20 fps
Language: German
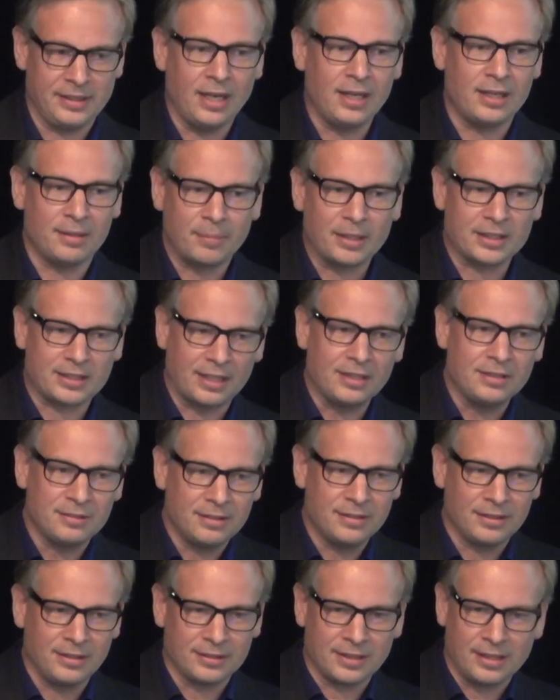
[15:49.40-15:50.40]
Ja, man
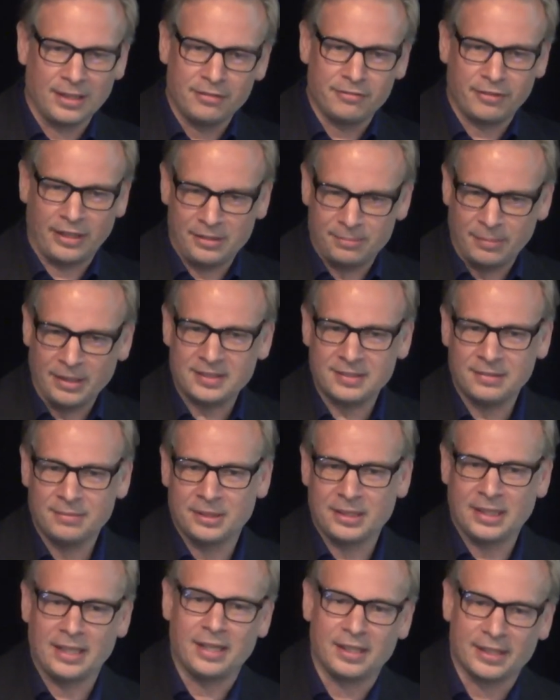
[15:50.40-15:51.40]
kann äh, Gehirnwellen messen,
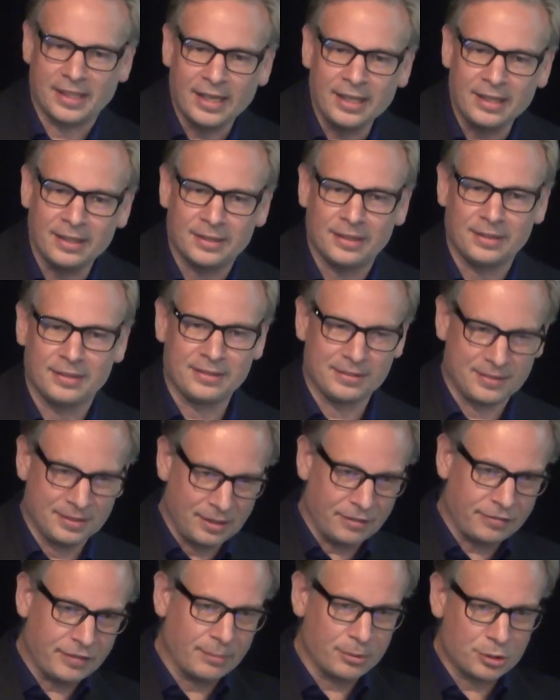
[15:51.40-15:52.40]
eine EEG, äh, die
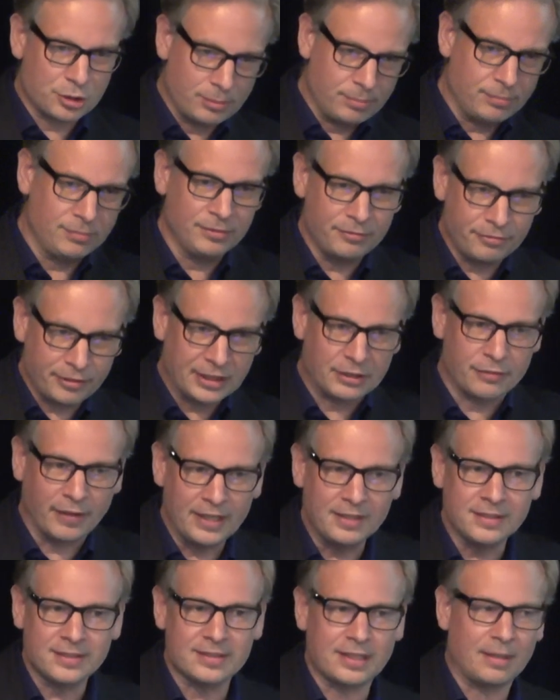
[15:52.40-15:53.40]
sind auf einer bestimmten
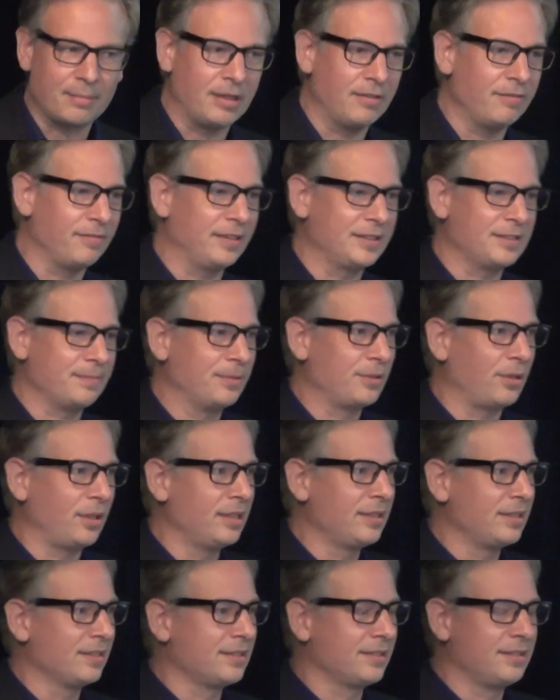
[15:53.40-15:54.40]
Frequenz, aber was
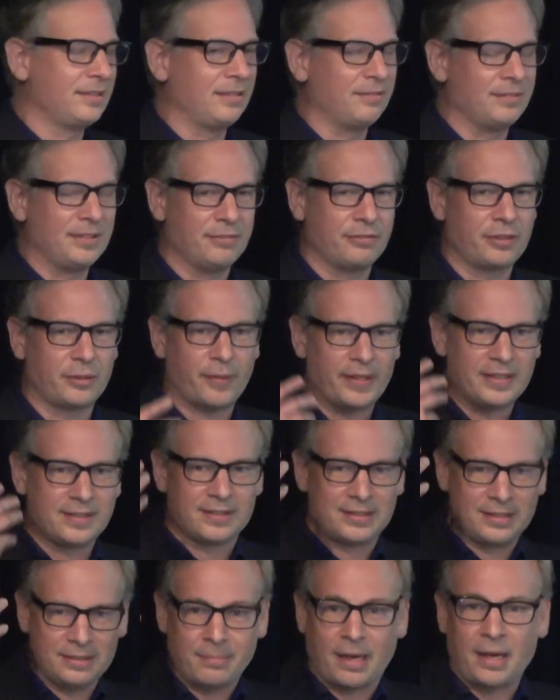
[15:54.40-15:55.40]
bedeutet das, die, die, Frequenz
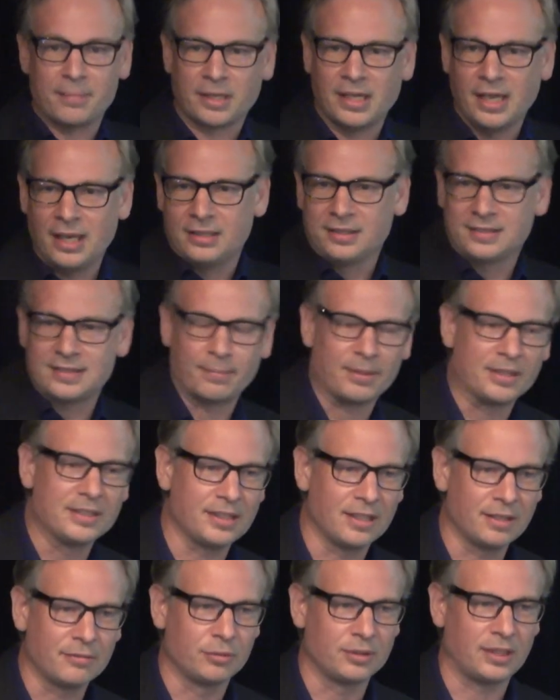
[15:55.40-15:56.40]
ist in meinem Gehirn, die ist aber
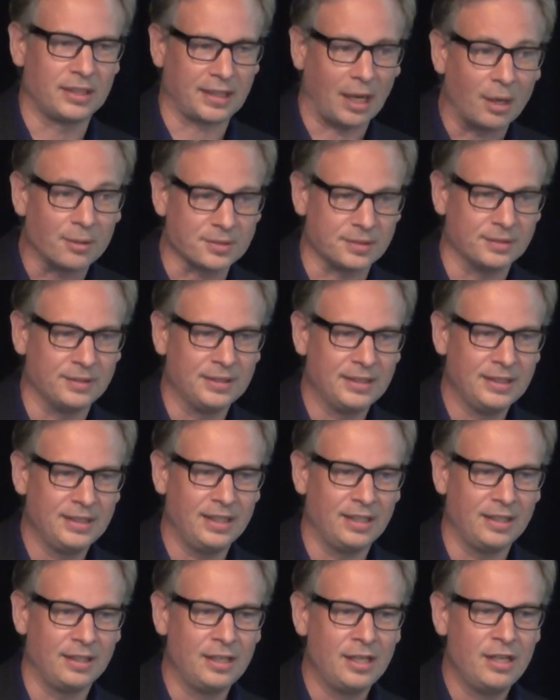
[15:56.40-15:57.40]
nicht irgendwo da draußen.
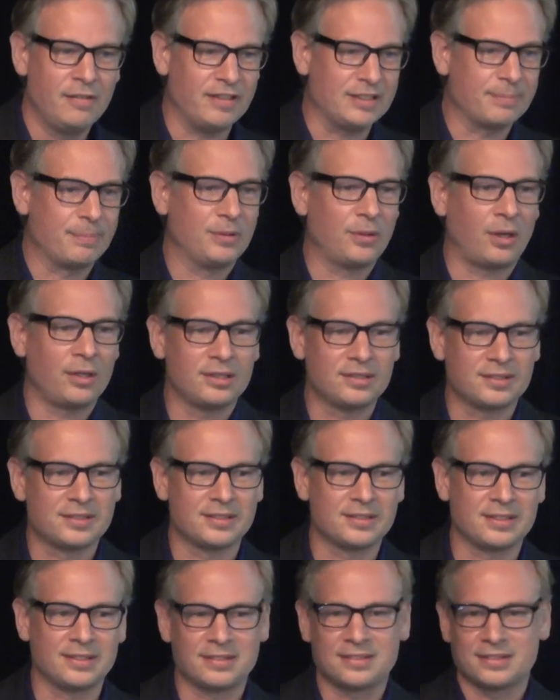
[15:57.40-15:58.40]
Ja. Was bedeutet das,
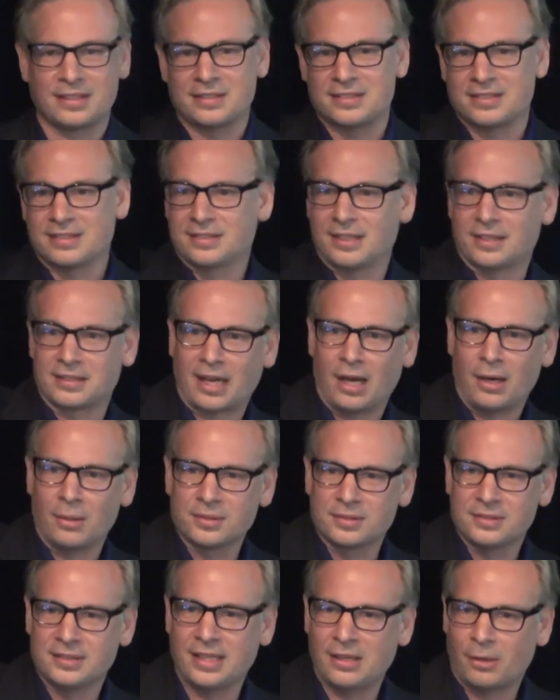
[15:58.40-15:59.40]
dass, dass, dass, dass, da
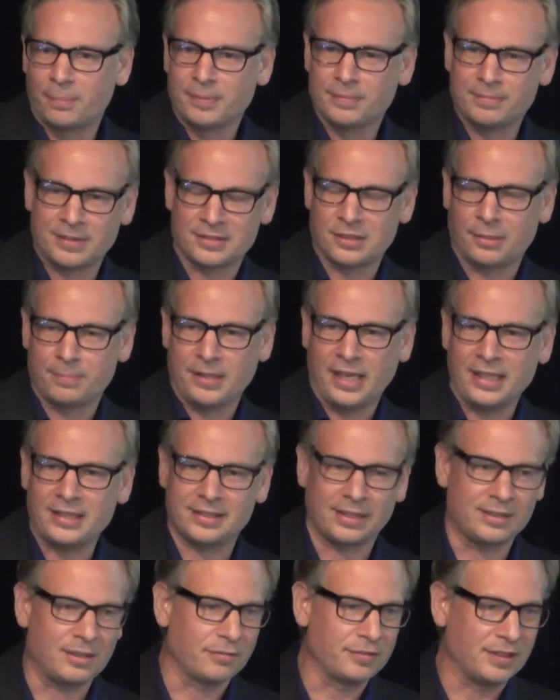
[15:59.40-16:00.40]
draußen der, das
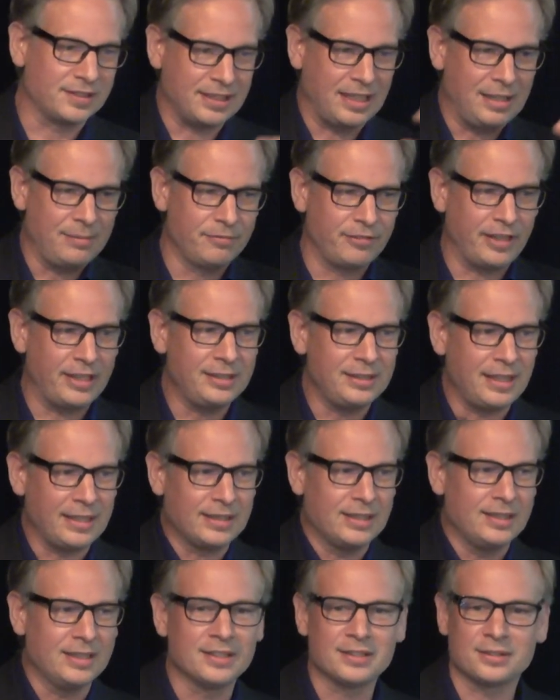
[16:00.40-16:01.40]
Objekt dann auf derselben
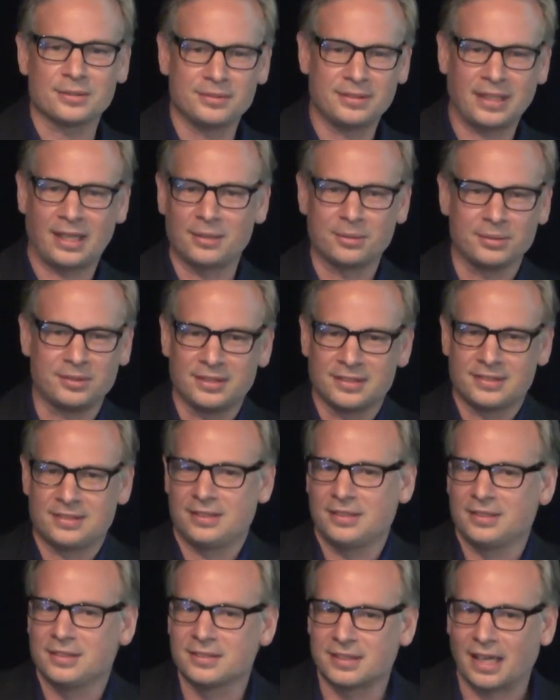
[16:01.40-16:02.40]
Wellenlänge ist und dadurch,
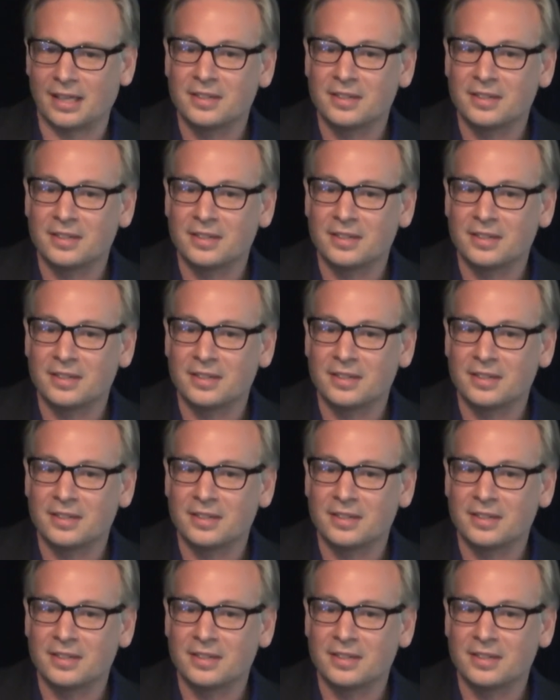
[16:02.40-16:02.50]
dass ich das